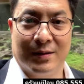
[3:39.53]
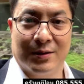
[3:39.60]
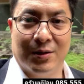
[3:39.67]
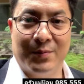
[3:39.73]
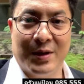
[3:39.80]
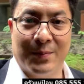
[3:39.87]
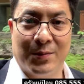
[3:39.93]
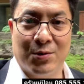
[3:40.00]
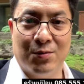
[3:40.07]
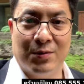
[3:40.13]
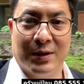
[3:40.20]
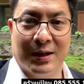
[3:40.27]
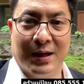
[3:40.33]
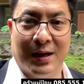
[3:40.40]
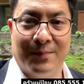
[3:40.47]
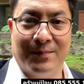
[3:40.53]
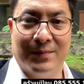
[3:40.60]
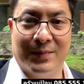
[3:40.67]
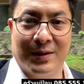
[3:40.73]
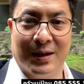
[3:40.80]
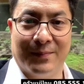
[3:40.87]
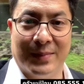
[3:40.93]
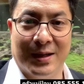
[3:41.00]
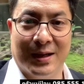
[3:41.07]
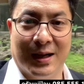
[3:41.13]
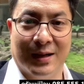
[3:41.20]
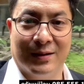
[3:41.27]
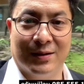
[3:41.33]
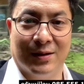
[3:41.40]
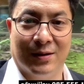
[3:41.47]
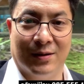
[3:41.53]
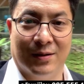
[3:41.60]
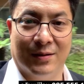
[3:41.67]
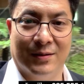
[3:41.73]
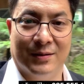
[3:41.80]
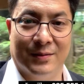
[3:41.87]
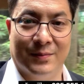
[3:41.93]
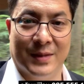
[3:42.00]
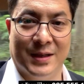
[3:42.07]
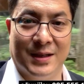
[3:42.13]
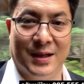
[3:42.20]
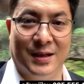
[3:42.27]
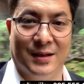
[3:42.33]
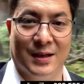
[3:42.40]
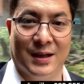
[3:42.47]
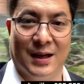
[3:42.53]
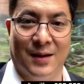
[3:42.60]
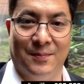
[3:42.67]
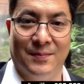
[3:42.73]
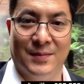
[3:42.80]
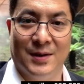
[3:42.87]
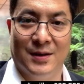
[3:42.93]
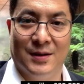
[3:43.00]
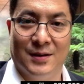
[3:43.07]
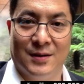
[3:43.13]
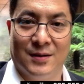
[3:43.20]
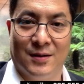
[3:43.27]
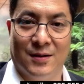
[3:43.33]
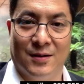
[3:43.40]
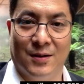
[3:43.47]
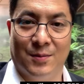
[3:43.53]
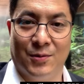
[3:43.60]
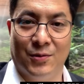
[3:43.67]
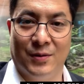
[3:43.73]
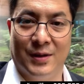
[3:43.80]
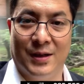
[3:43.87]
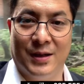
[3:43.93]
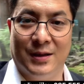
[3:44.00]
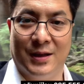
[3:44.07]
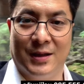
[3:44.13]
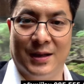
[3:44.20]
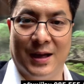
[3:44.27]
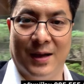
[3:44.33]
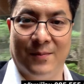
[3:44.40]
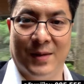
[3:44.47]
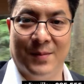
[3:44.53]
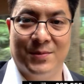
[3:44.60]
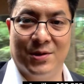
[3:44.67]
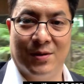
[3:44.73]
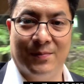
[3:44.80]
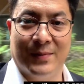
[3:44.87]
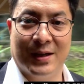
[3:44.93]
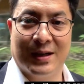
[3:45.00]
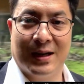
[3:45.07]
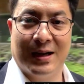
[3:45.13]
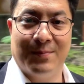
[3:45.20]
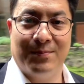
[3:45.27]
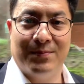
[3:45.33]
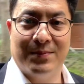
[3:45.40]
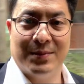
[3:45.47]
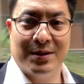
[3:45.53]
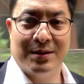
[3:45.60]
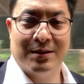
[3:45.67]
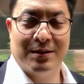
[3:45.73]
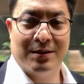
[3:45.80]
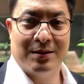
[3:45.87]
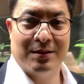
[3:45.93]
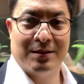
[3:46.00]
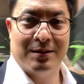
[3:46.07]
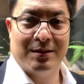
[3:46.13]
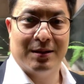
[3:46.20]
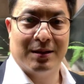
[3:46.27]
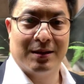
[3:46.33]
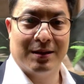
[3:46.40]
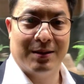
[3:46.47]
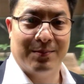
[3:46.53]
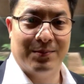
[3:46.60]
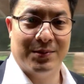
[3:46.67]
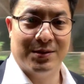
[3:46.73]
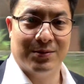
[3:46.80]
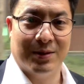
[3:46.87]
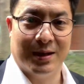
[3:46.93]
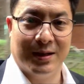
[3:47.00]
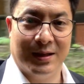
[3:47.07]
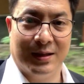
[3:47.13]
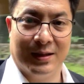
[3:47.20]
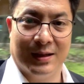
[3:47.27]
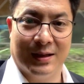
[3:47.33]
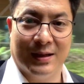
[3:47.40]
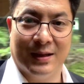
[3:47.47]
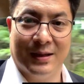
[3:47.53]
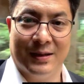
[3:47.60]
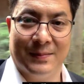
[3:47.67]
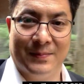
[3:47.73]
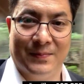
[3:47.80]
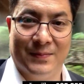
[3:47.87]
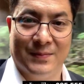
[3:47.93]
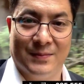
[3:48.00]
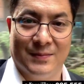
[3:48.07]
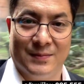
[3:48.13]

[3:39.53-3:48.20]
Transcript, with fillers: ต้มยำกุ้งนะครับกลับไปทานต่อไม่ทิ้งนะครับก็ขอบคุณที่ติดตามรับชมนะครับนะครับสวัสดีครับ